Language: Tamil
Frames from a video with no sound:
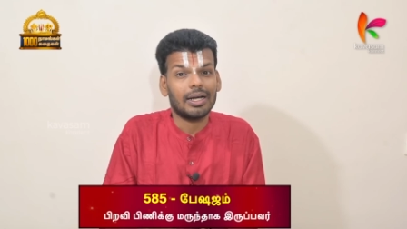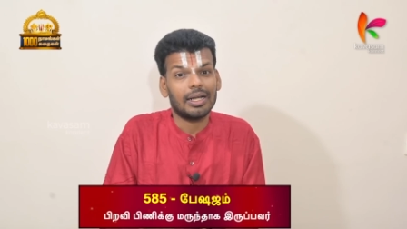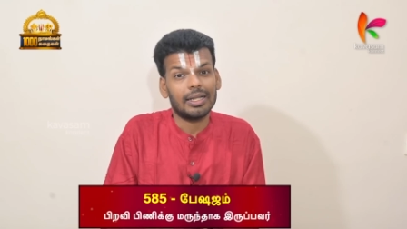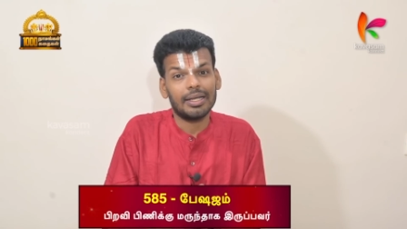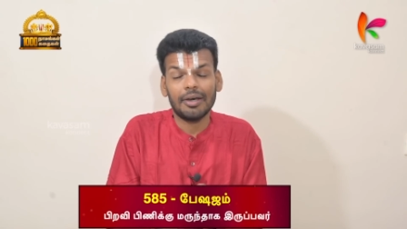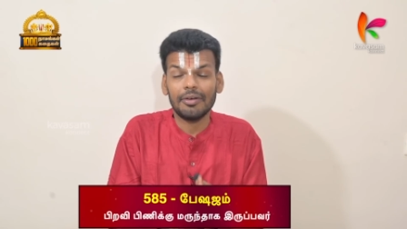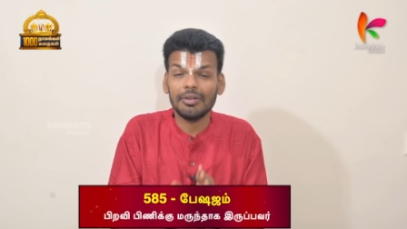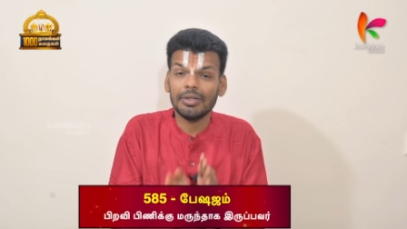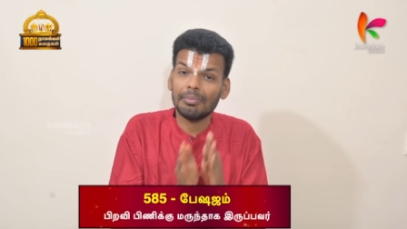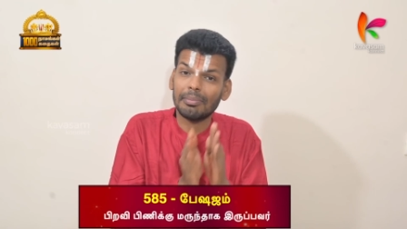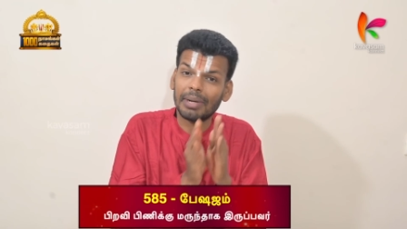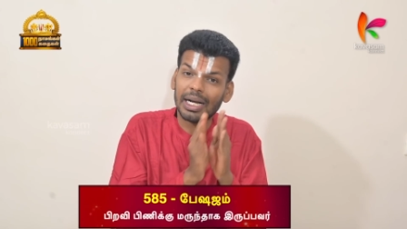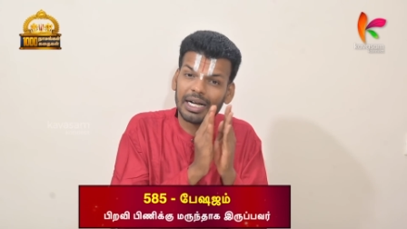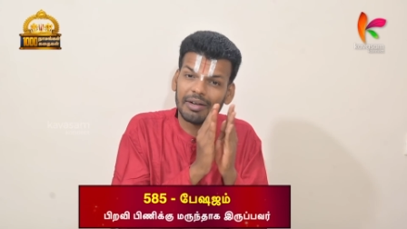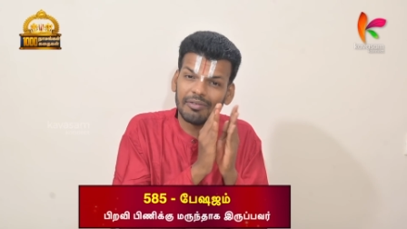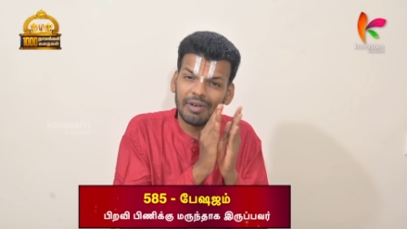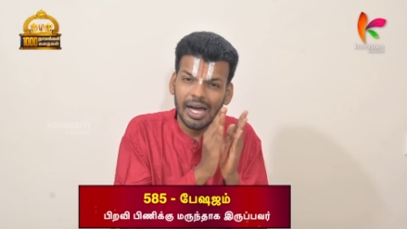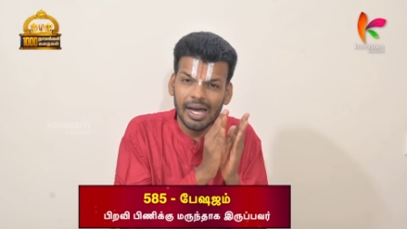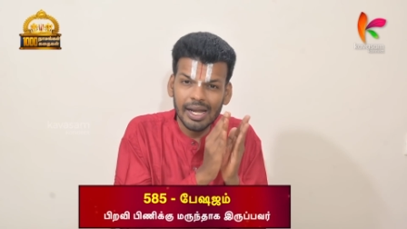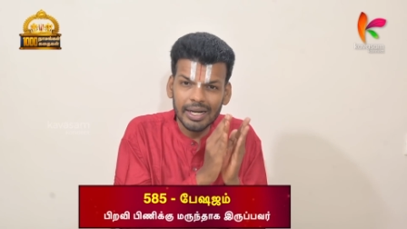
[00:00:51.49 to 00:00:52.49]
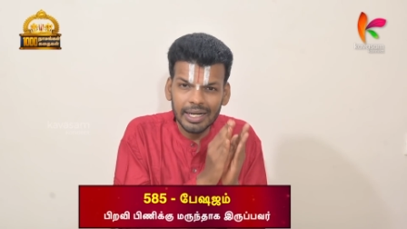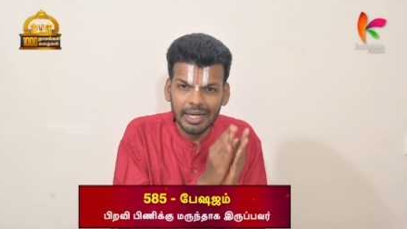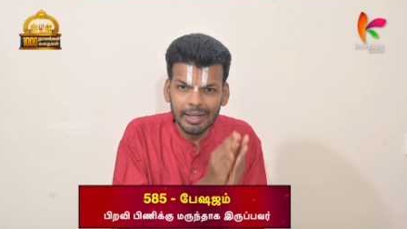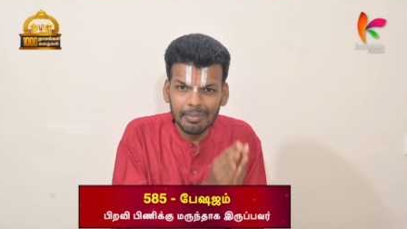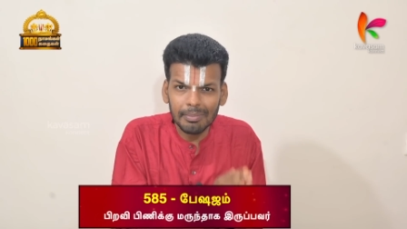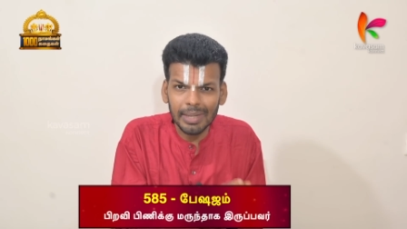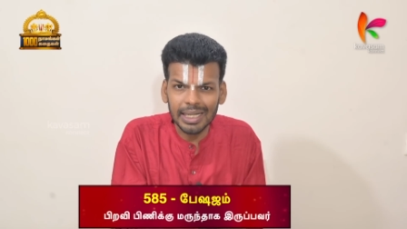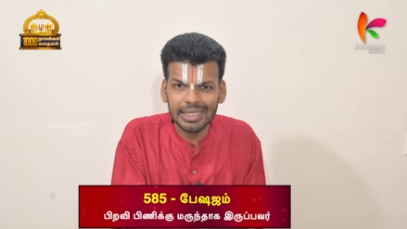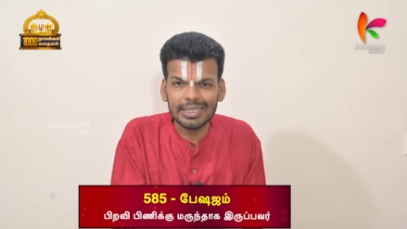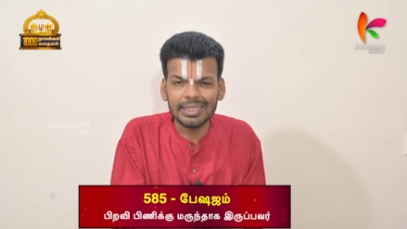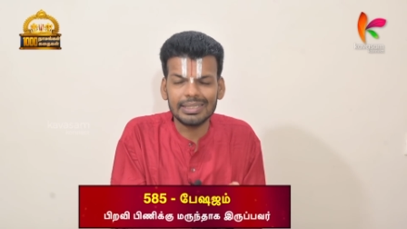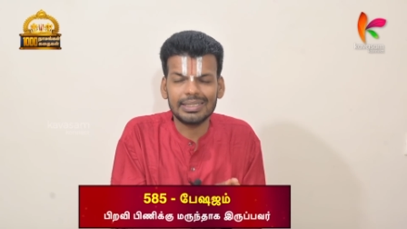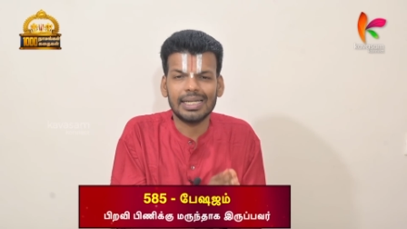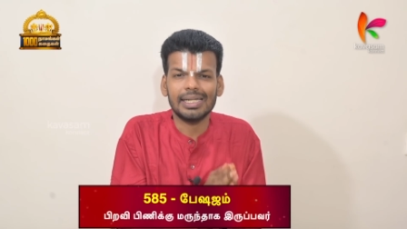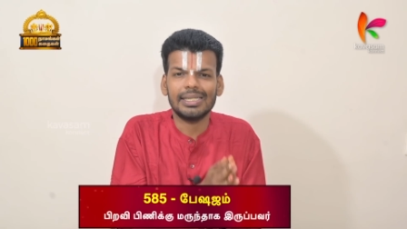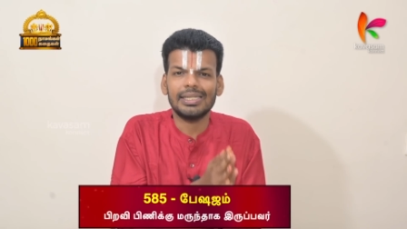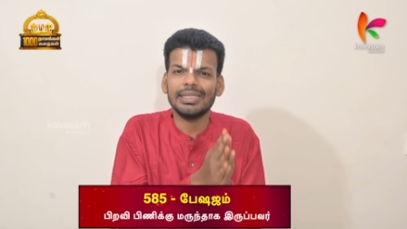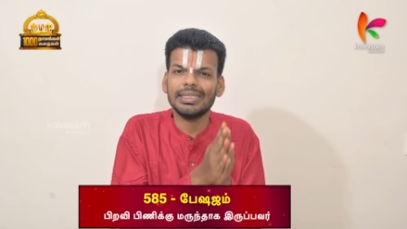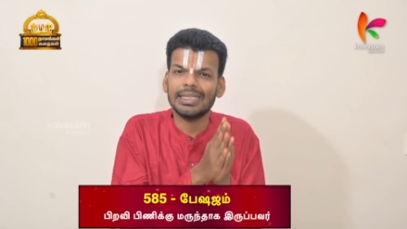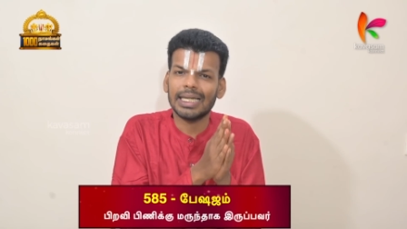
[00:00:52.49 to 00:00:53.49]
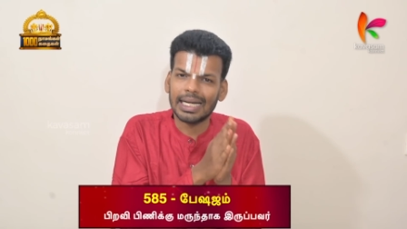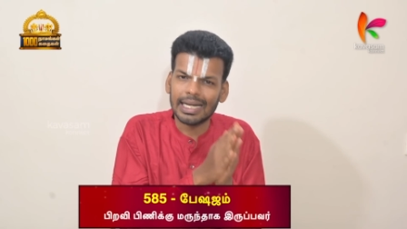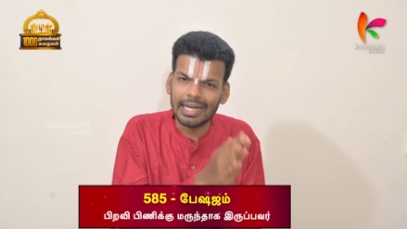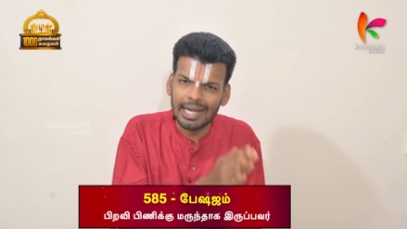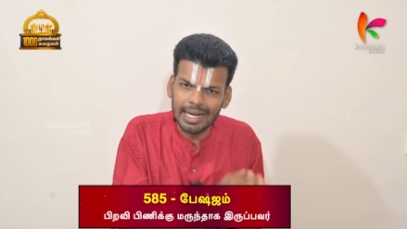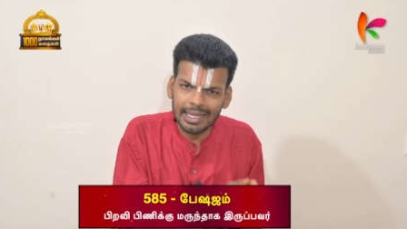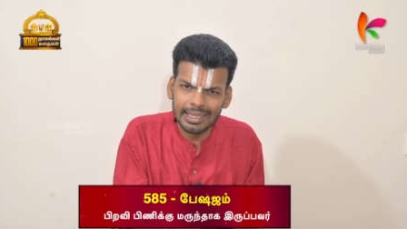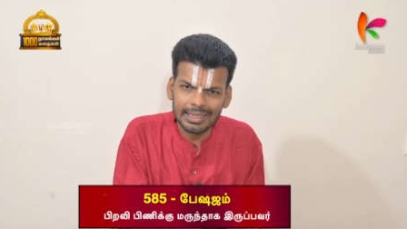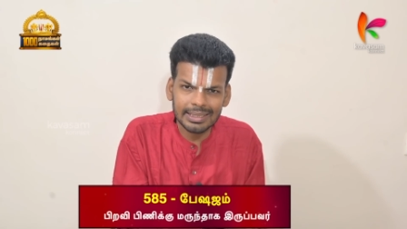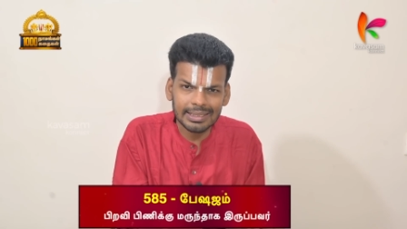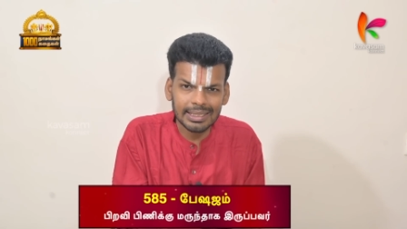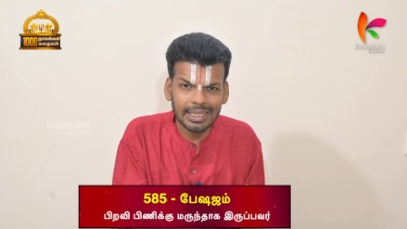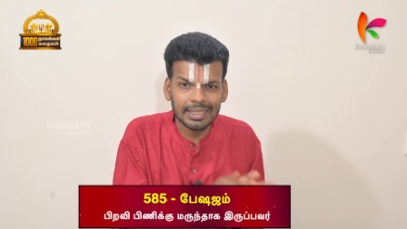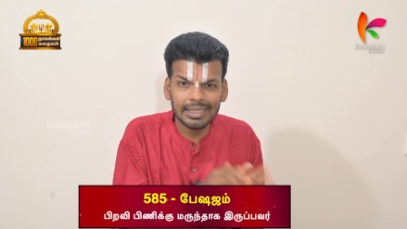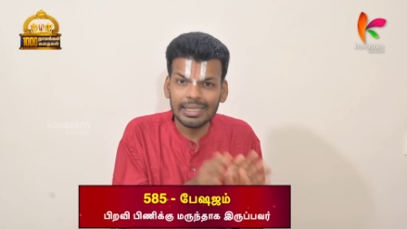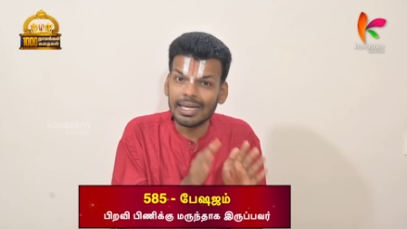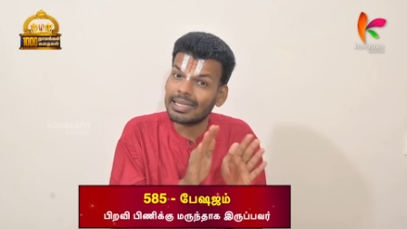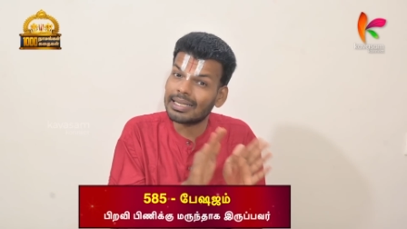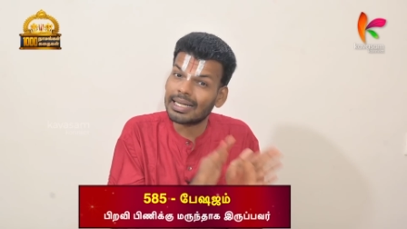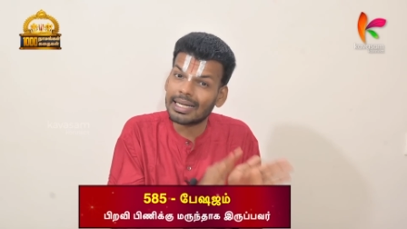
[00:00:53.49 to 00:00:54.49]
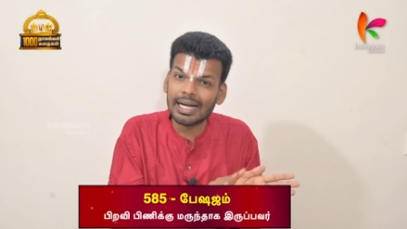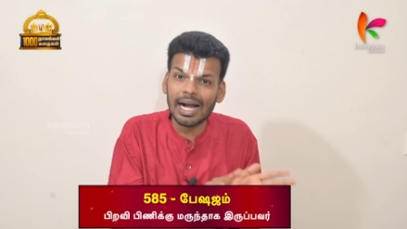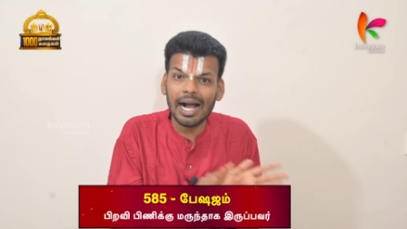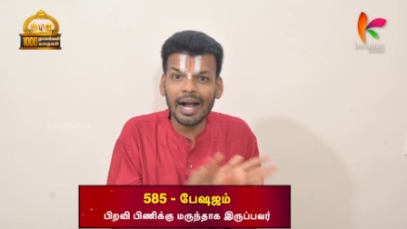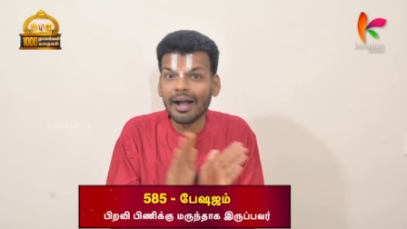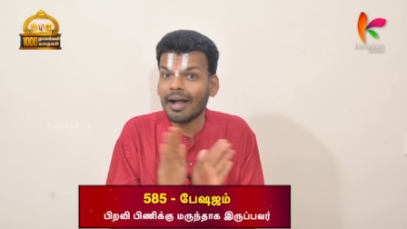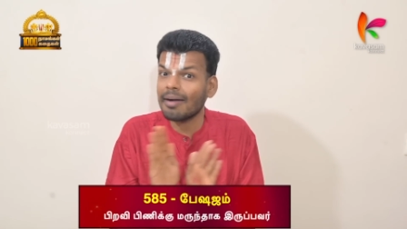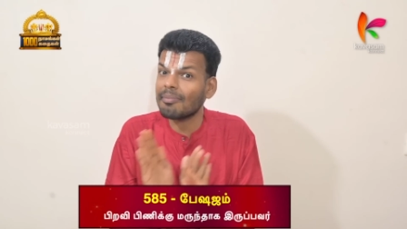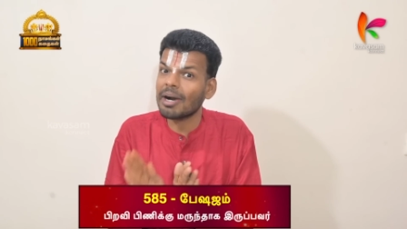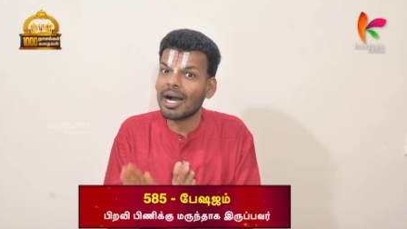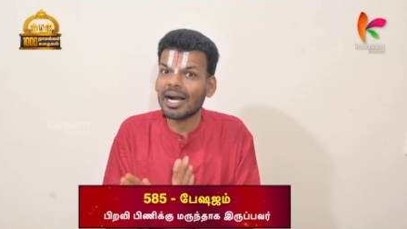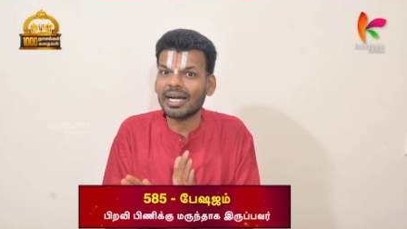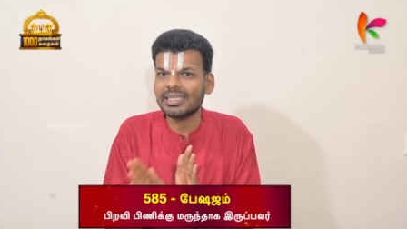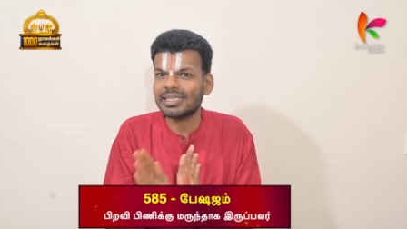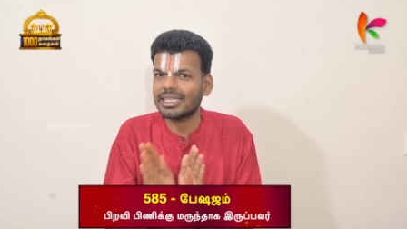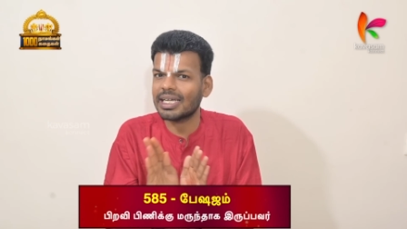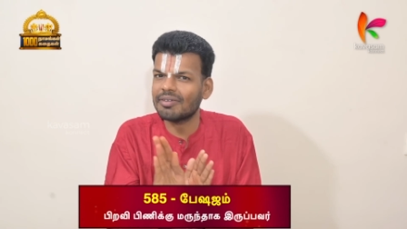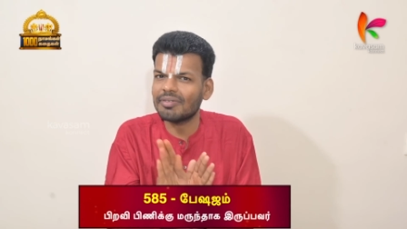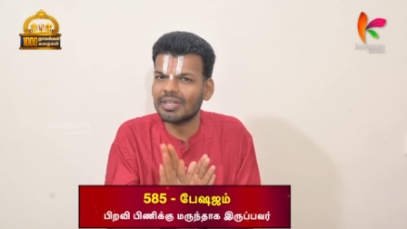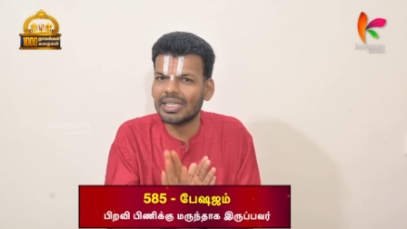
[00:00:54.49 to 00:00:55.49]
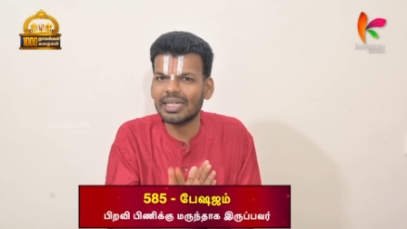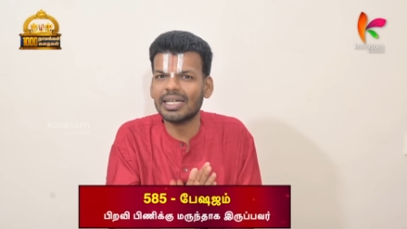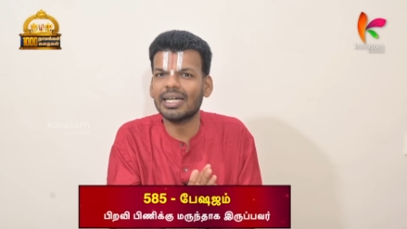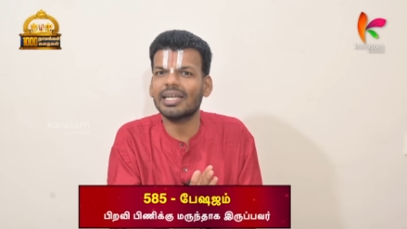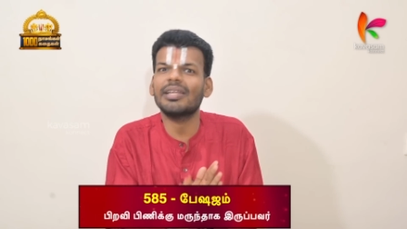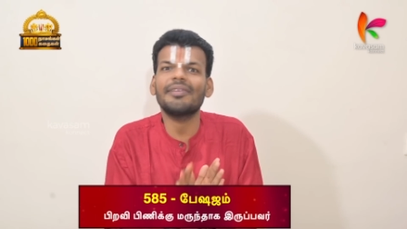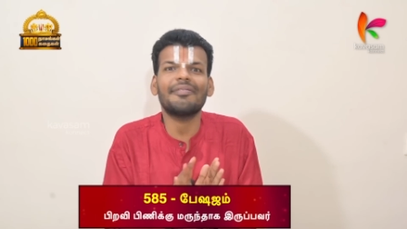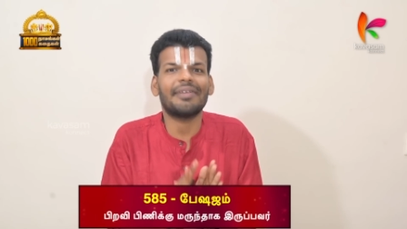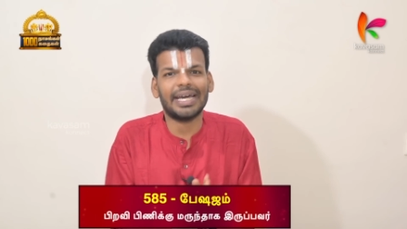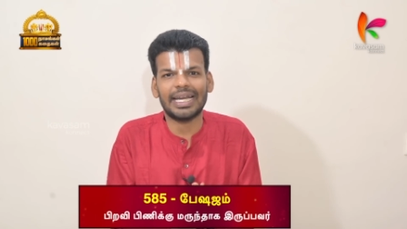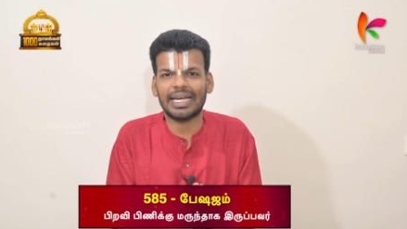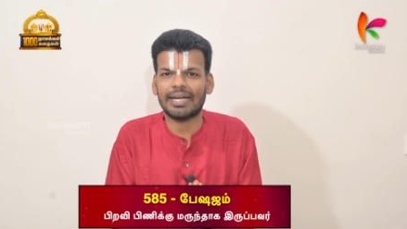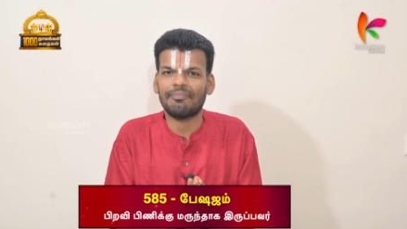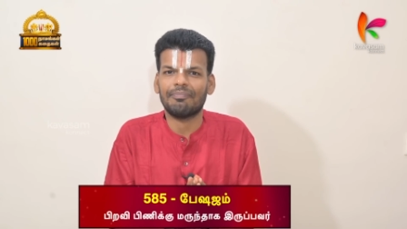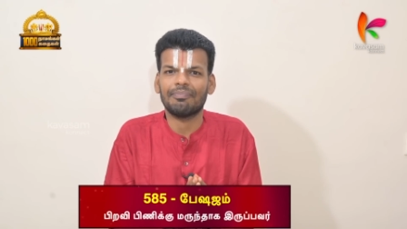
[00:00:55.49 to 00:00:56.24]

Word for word: அதாவது பகவானிடம் பக்தி செய்து சரணாகதி செய்து அதற்கு அங்கமாக செய்வதுங்கிறது வேற